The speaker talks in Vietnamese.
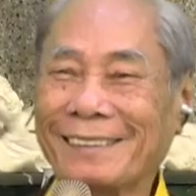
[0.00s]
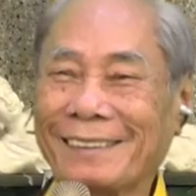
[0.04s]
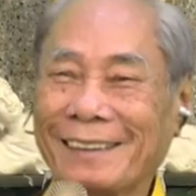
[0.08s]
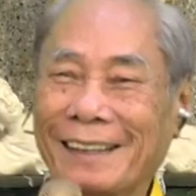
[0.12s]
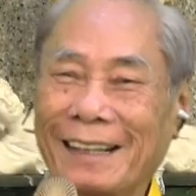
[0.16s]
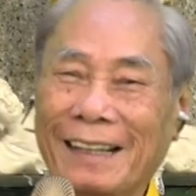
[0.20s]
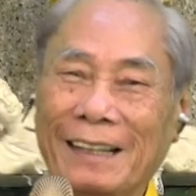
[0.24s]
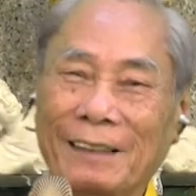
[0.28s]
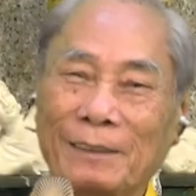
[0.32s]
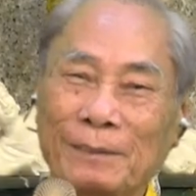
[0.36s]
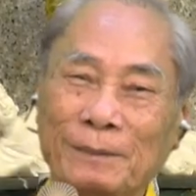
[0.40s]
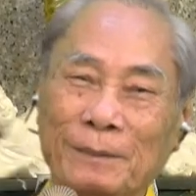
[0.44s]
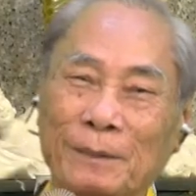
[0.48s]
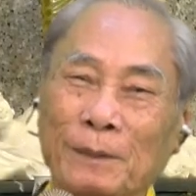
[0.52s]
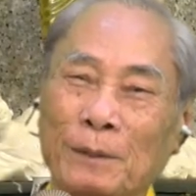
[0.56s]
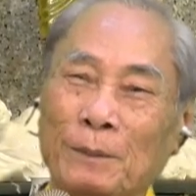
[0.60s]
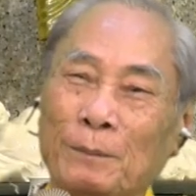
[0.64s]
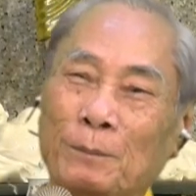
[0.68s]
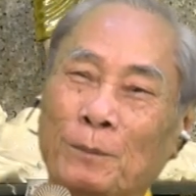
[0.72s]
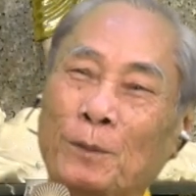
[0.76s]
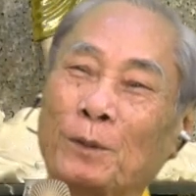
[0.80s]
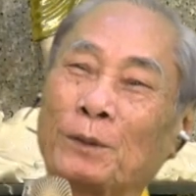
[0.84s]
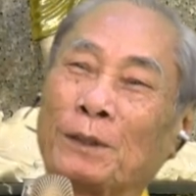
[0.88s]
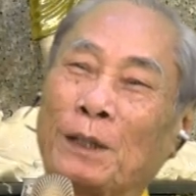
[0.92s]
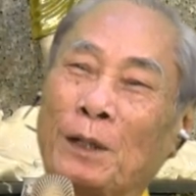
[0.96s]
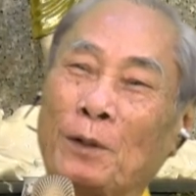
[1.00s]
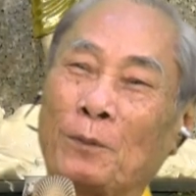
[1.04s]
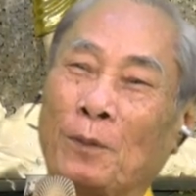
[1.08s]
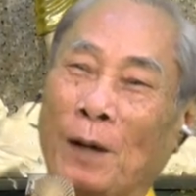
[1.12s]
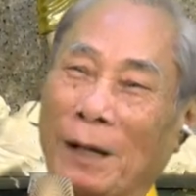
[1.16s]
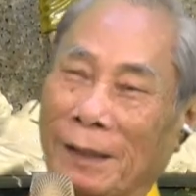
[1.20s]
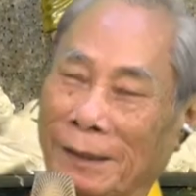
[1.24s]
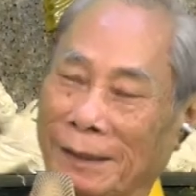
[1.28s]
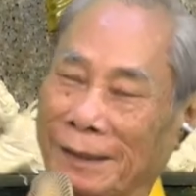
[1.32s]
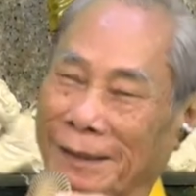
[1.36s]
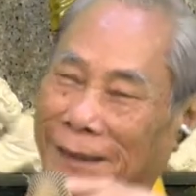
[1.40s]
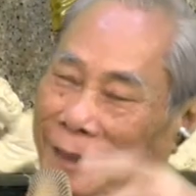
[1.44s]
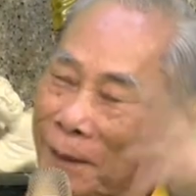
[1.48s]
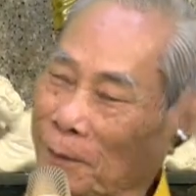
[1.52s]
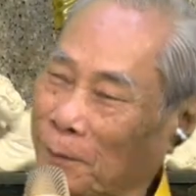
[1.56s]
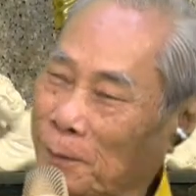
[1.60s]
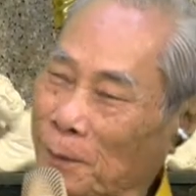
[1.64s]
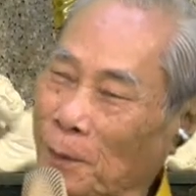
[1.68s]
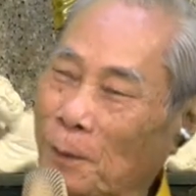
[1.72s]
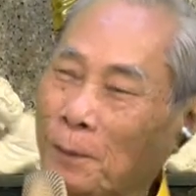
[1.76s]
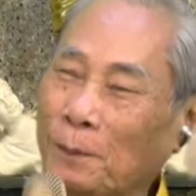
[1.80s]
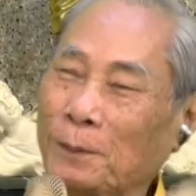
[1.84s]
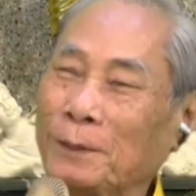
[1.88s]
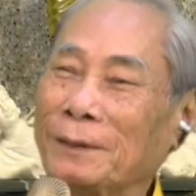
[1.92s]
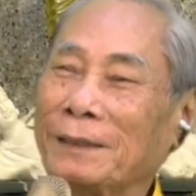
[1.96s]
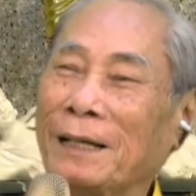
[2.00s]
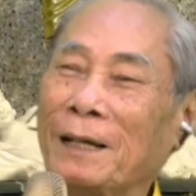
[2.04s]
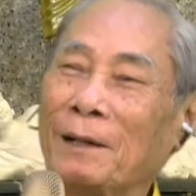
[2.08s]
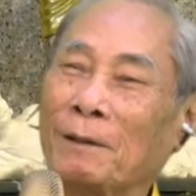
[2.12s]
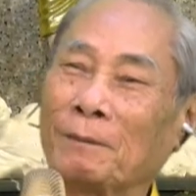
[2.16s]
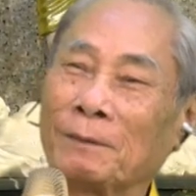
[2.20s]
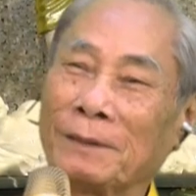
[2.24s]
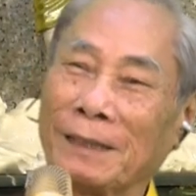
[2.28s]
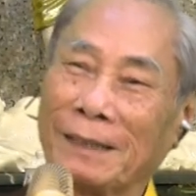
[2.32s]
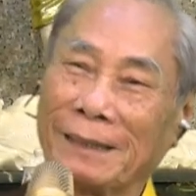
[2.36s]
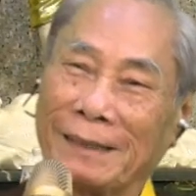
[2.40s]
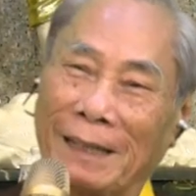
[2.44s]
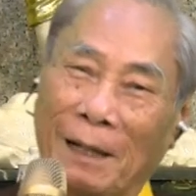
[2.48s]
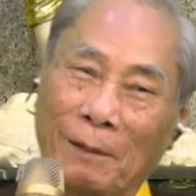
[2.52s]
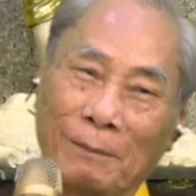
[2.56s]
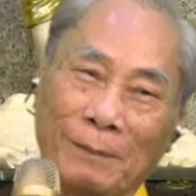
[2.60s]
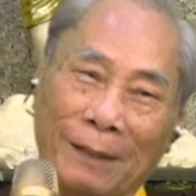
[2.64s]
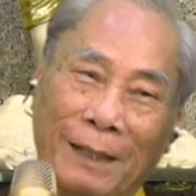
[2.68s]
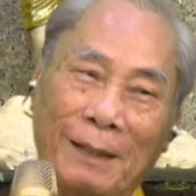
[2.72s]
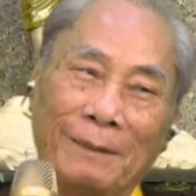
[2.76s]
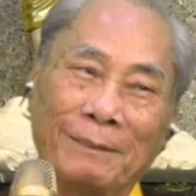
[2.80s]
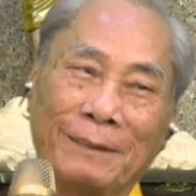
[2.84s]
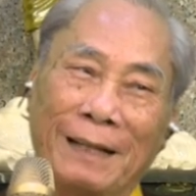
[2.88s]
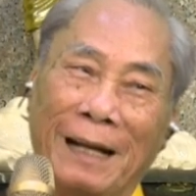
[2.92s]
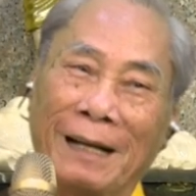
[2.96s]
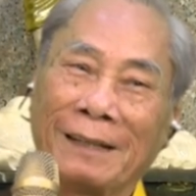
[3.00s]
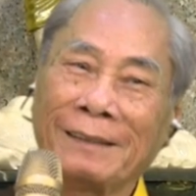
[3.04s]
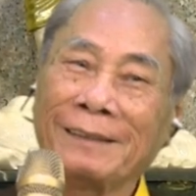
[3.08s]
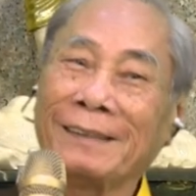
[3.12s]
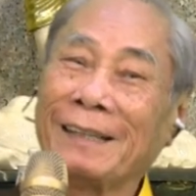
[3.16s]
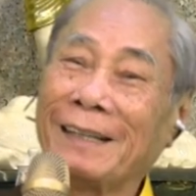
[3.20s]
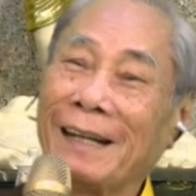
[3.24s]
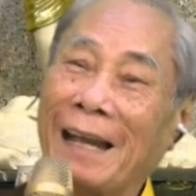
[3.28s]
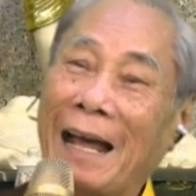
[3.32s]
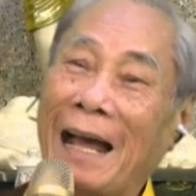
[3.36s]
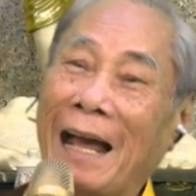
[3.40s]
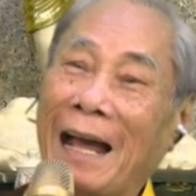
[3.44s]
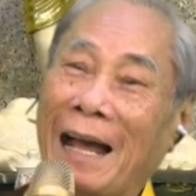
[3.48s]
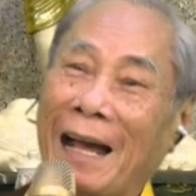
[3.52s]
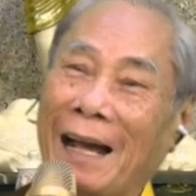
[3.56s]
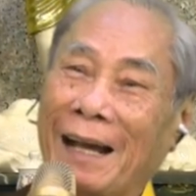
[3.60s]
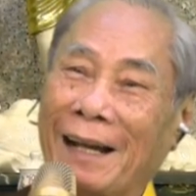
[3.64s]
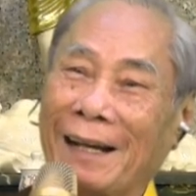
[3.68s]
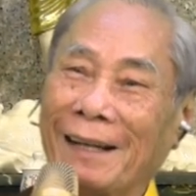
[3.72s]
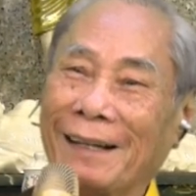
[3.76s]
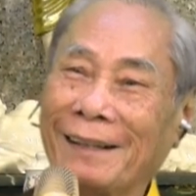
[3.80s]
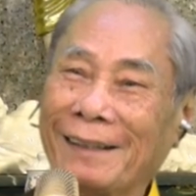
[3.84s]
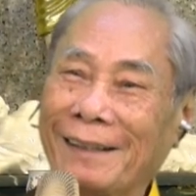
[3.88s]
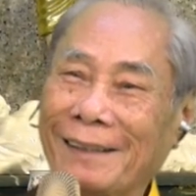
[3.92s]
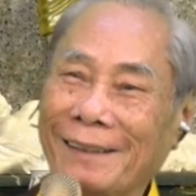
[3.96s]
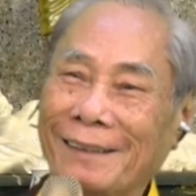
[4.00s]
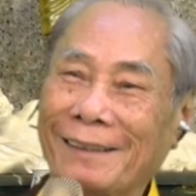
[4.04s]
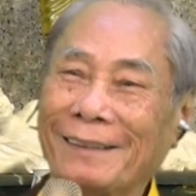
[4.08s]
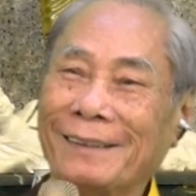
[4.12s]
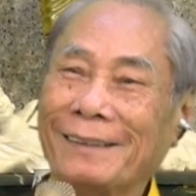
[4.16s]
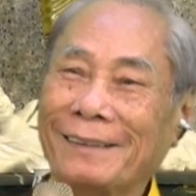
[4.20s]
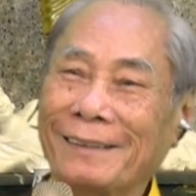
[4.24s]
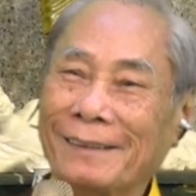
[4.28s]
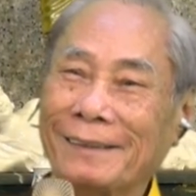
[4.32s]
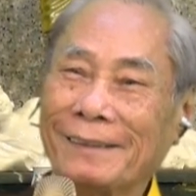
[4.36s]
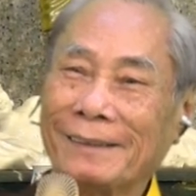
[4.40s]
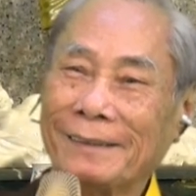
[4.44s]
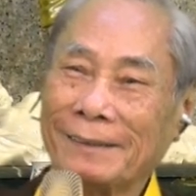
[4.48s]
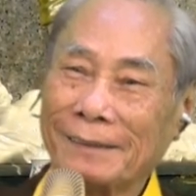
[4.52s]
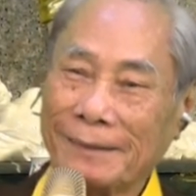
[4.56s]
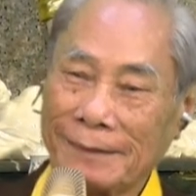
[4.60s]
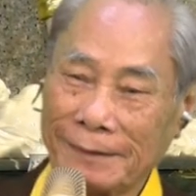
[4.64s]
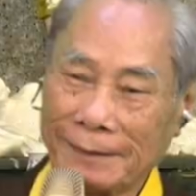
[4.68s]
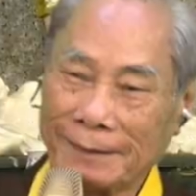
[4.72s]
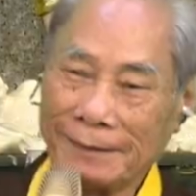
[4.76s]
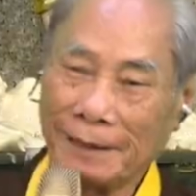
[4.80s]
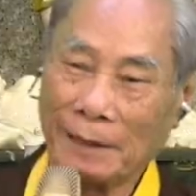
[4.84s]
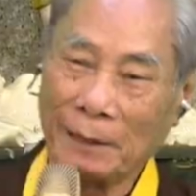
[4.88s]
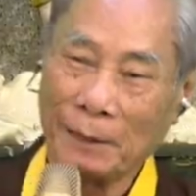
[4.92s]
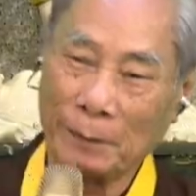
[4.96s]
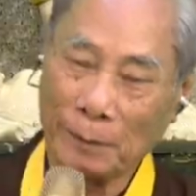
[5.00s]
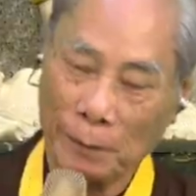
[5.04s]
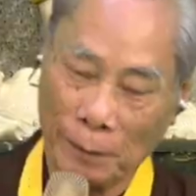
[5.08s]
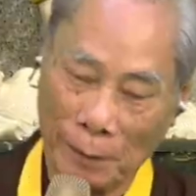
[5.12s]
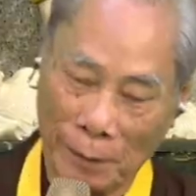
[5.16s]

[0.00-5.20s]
thấy không? Muốn theo Phật thì theo tôi, theo ông Thiền Tông để ông dẫn đi ra. Rồi